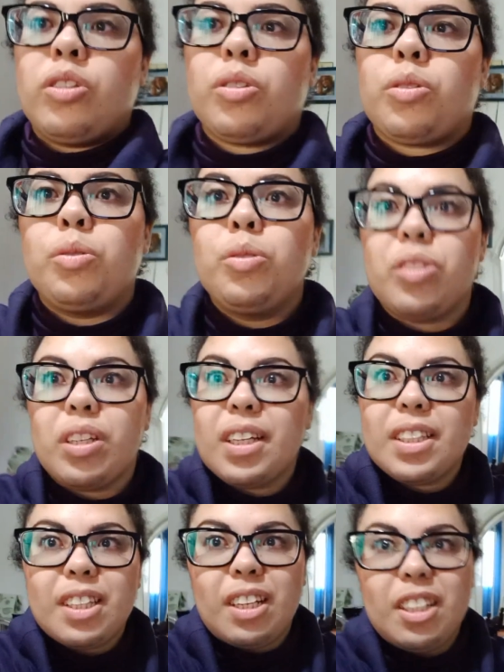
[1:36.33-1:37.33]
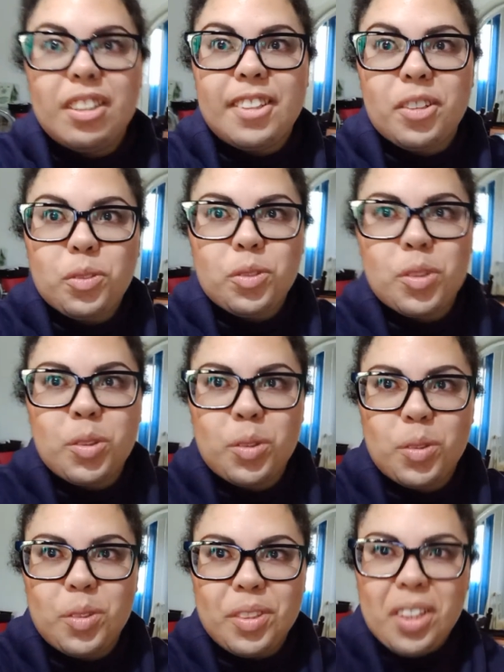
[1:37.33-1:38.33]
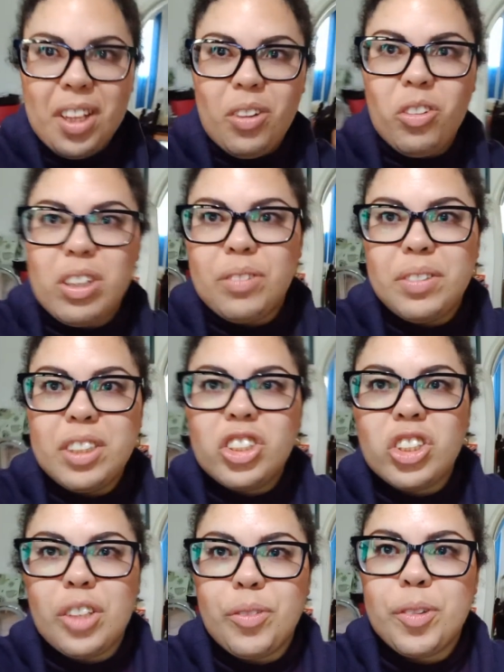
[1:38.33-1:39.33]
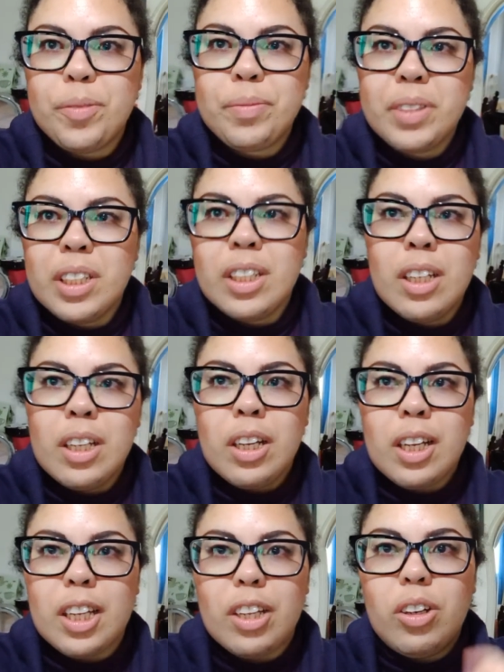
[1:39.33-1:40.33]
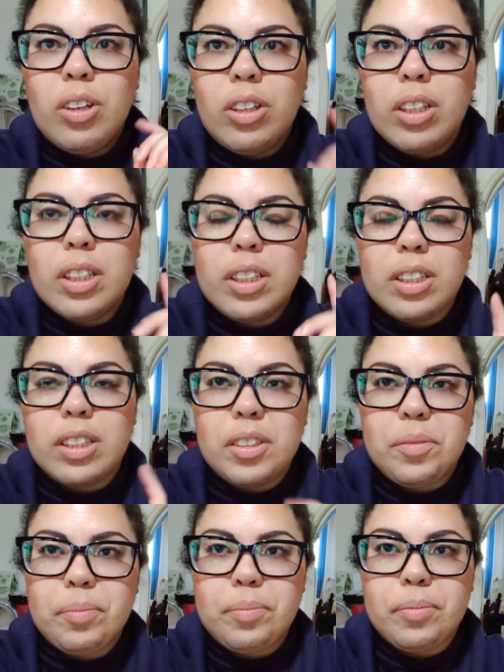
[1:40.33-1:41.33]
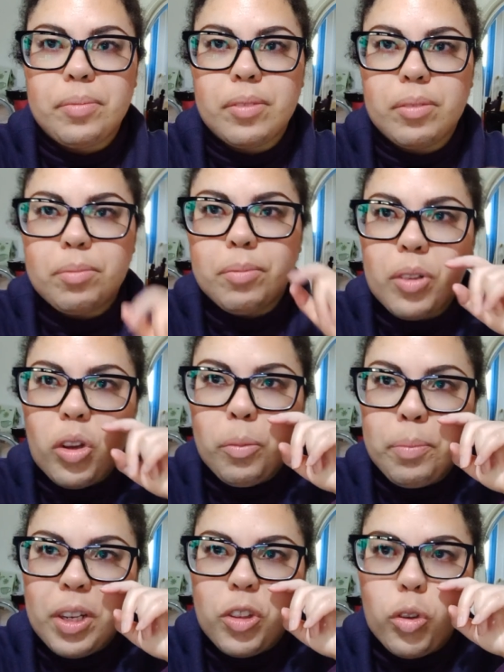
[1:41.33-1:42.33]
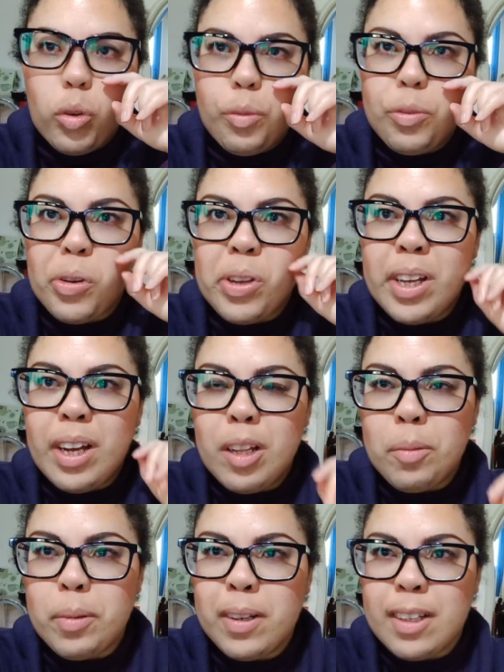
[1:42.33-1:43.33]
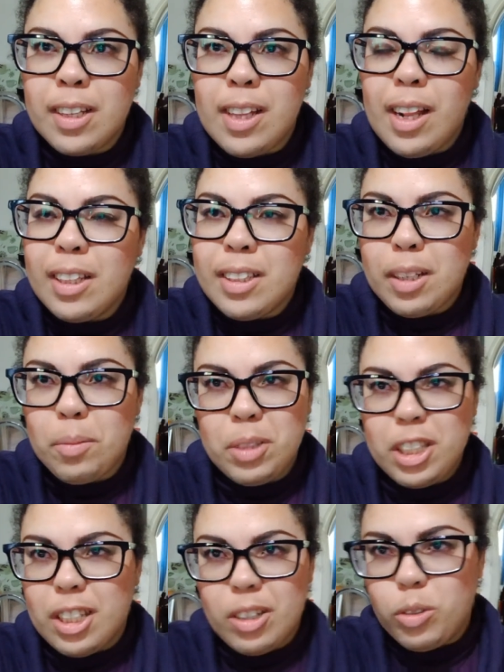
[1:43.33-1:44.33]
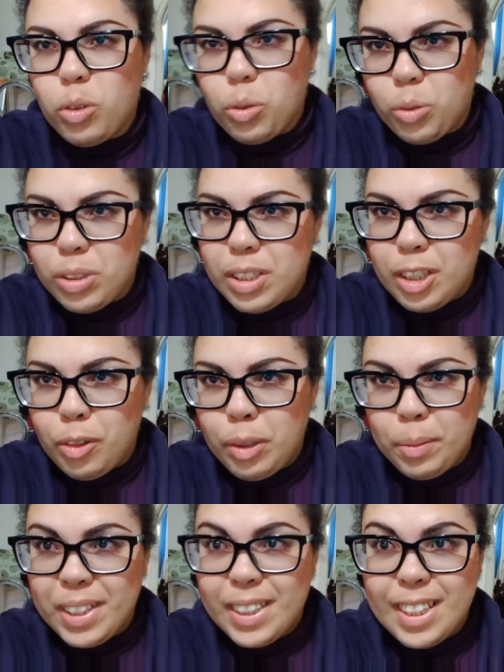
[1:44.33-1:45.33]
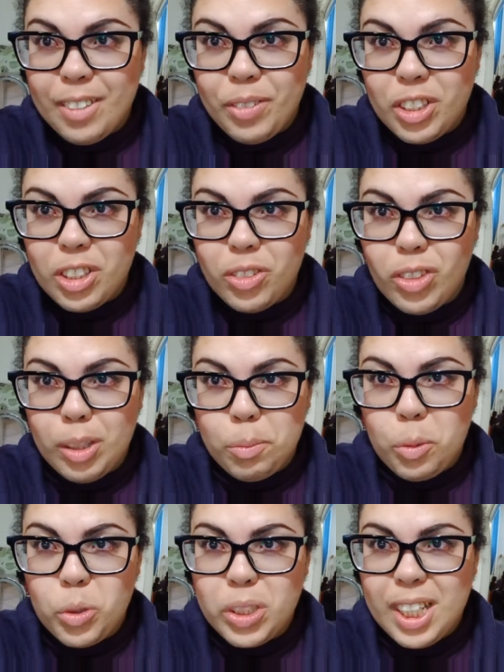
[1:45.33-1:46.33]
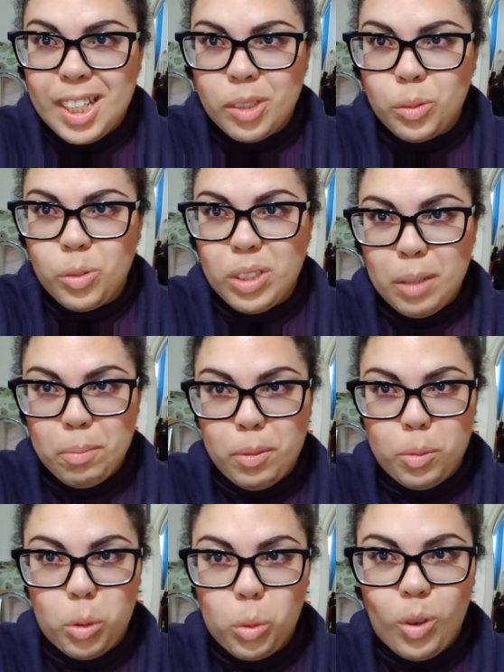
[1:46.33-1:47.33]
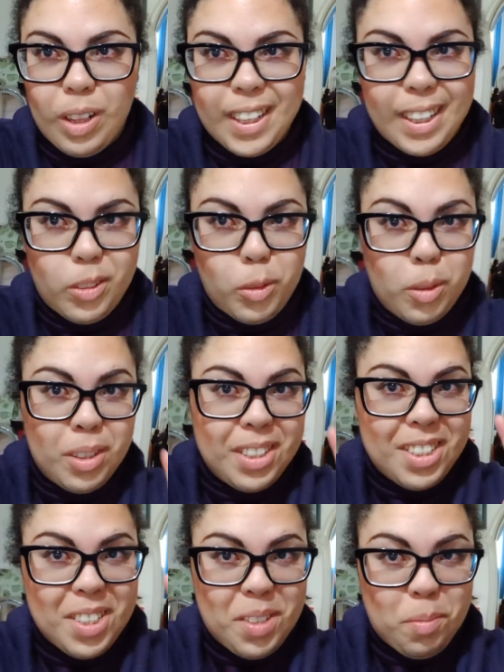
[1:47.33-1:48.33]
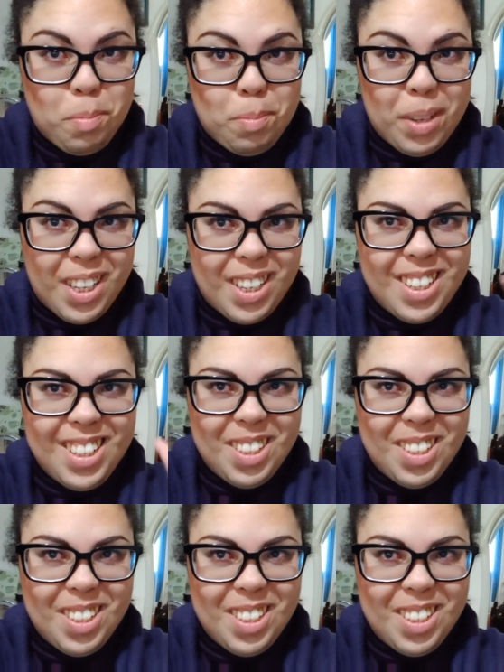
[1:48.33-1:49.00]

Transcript: scusate le interruzioni. Allora, vi dicevo che ho ehm, preso nuovi occhiali perché gli altri mi si erano rotti, ovviamente, facendo una brutta caduta. Per fortuna è andato bene,